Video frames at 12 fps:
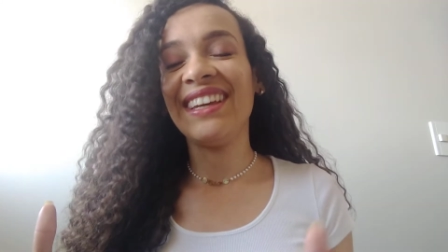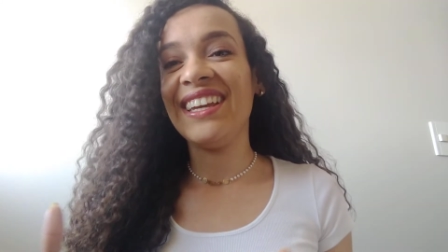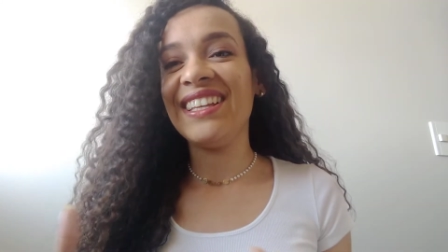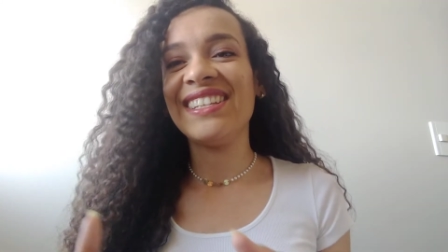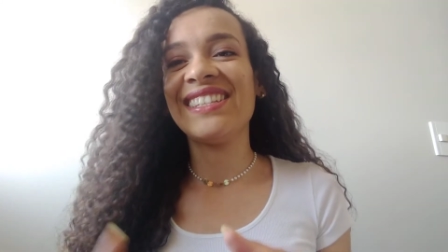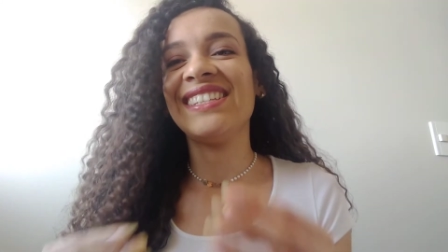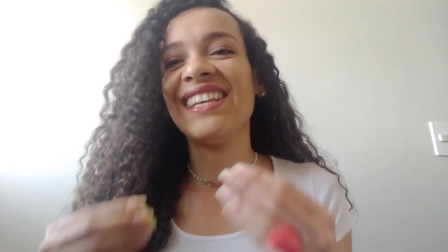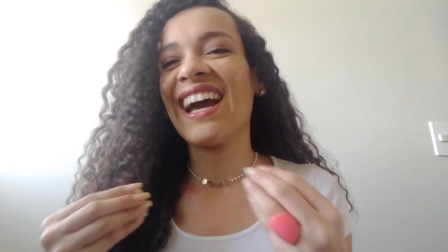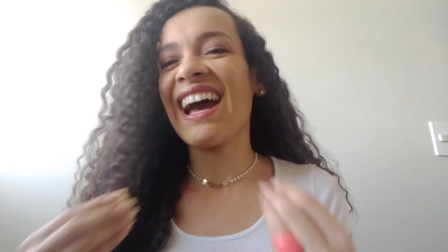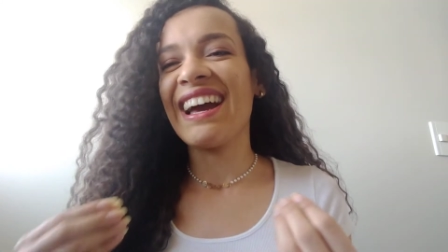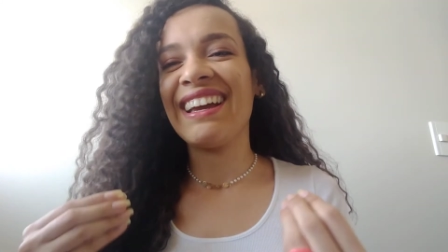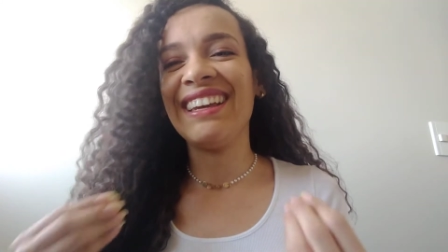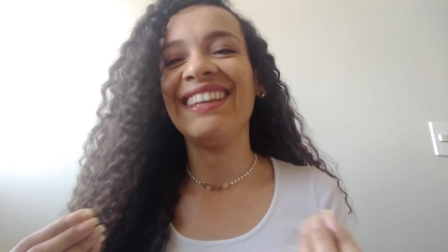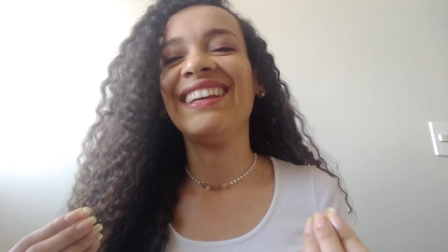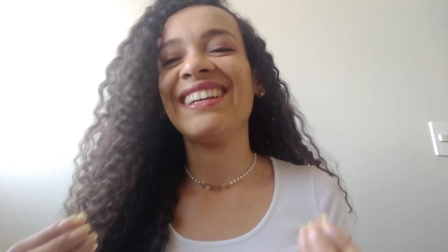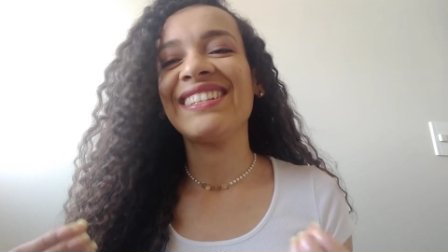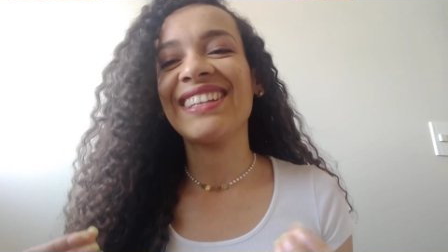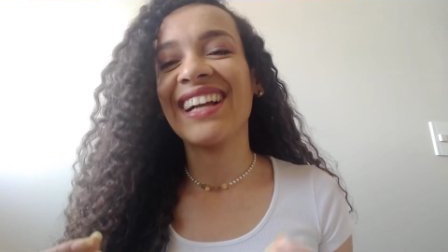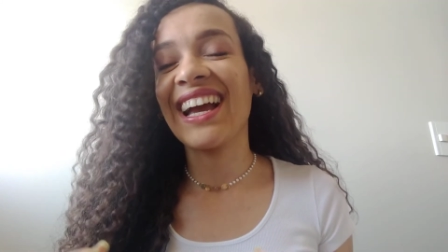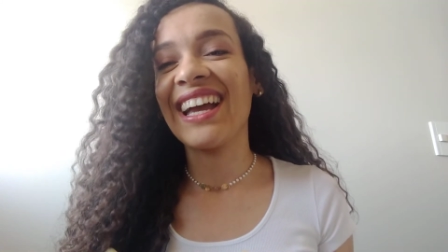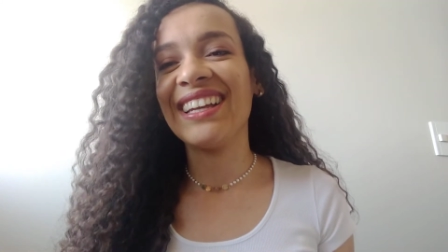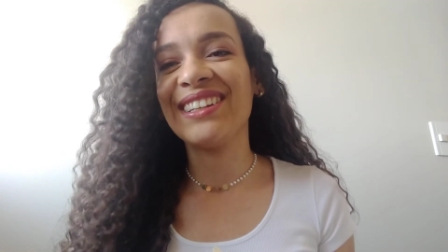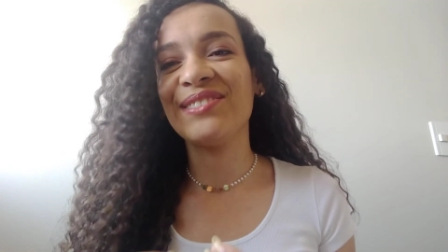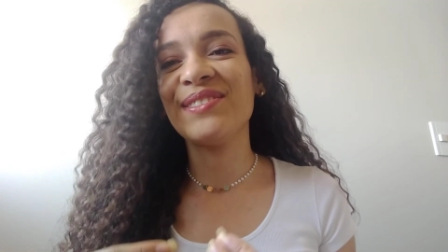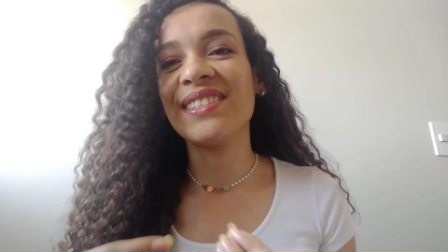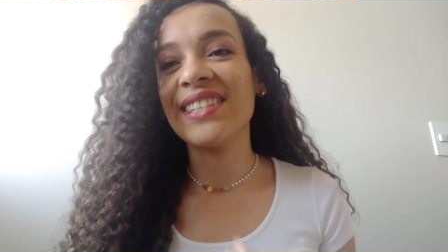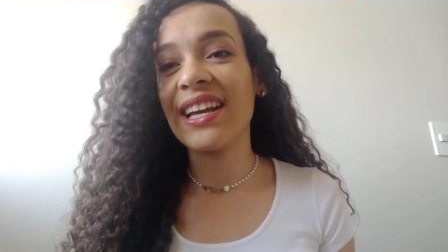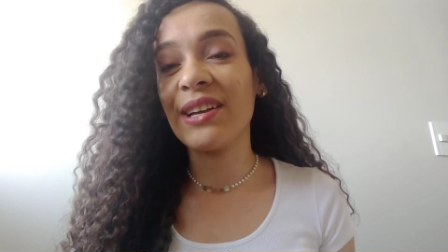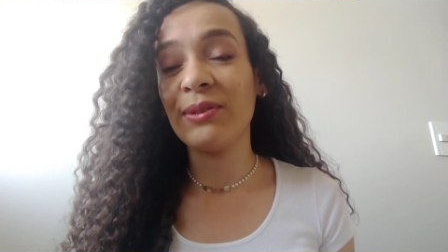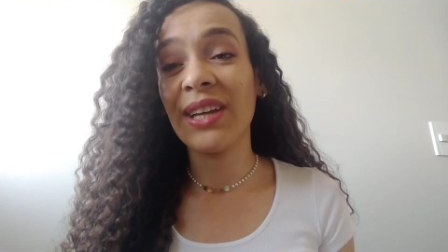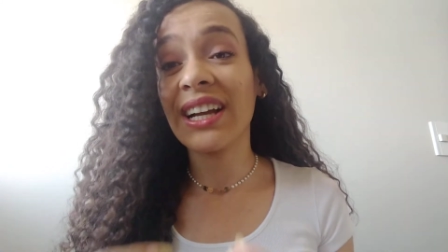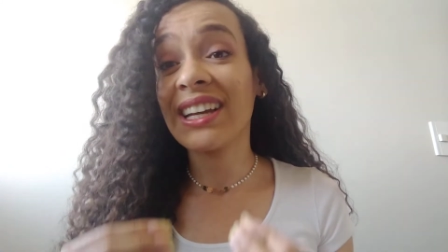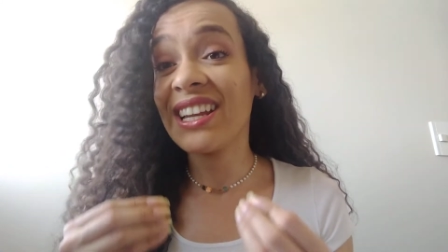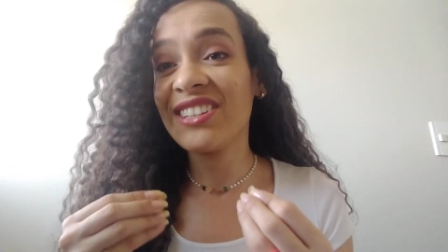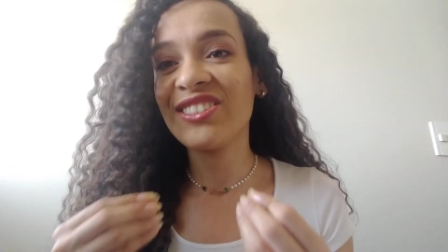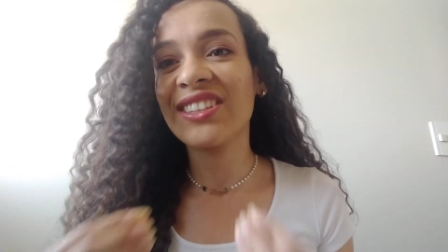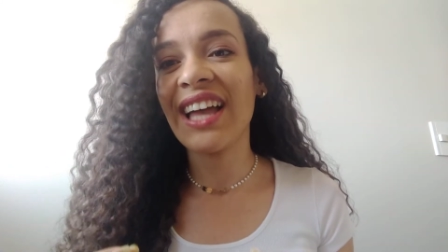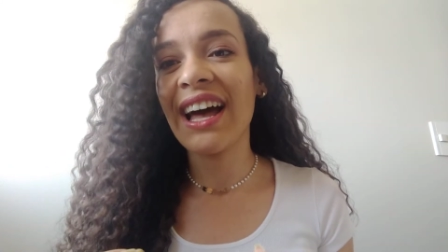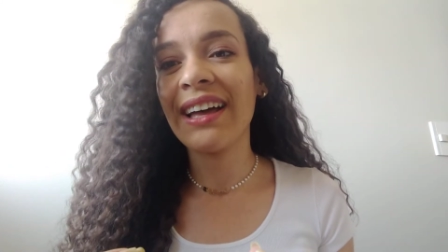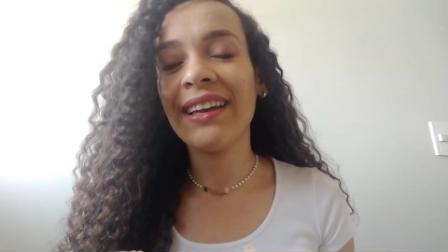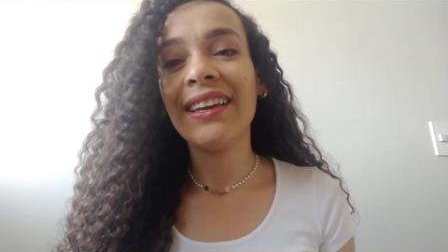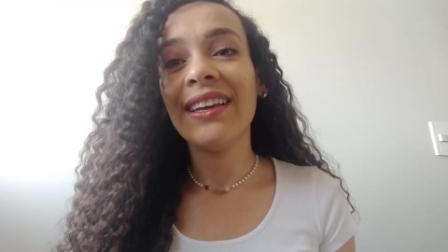iniciar aí essa carreira do zero e acreditar.